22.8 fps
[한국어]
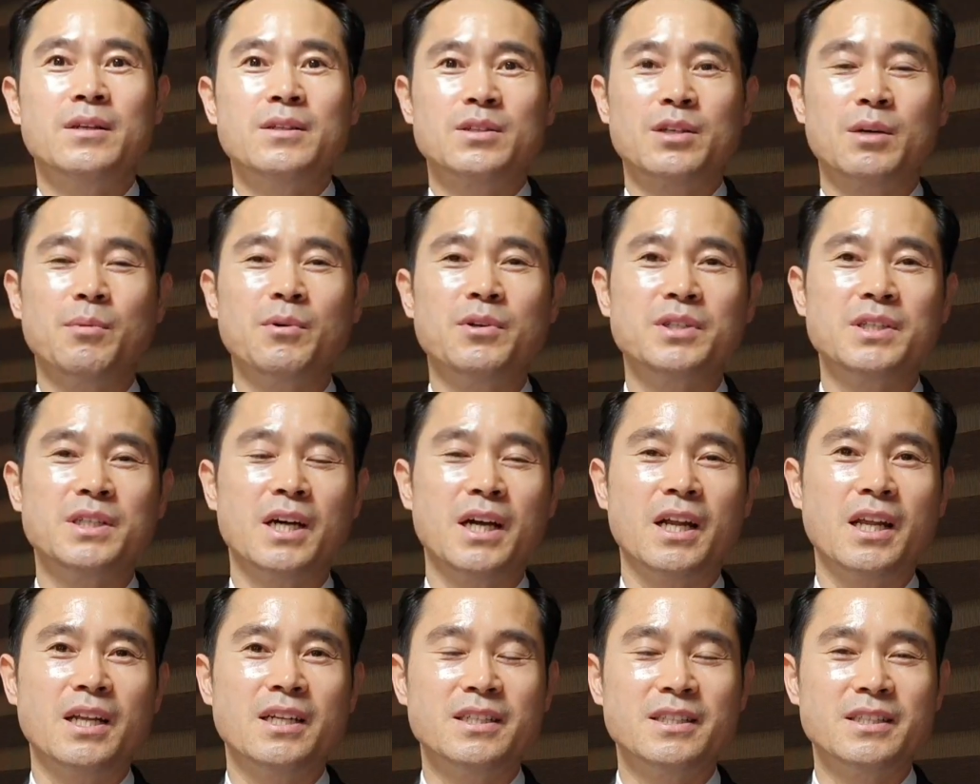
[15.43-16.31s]
저번
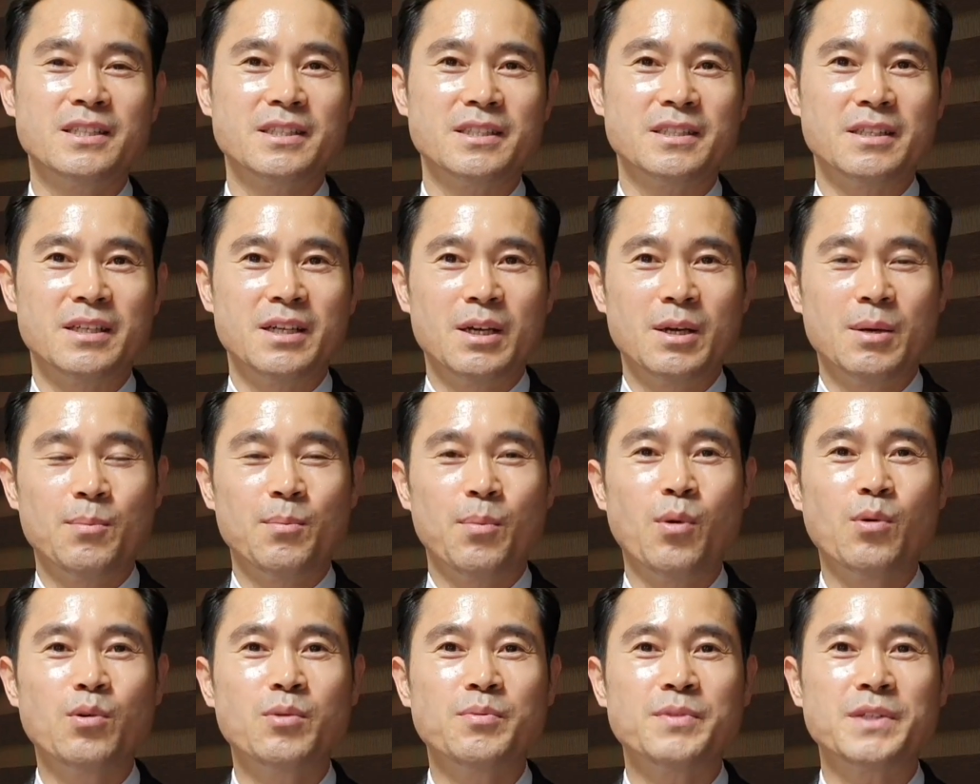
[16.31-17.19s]
시간에는
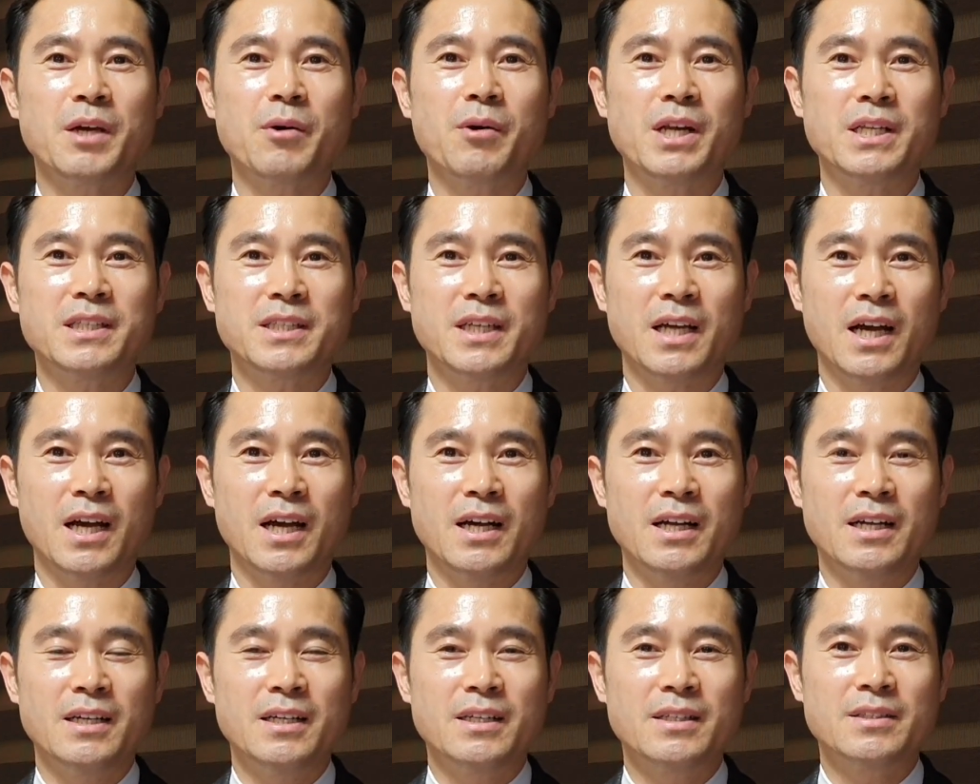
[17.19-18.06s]
봉급생활자,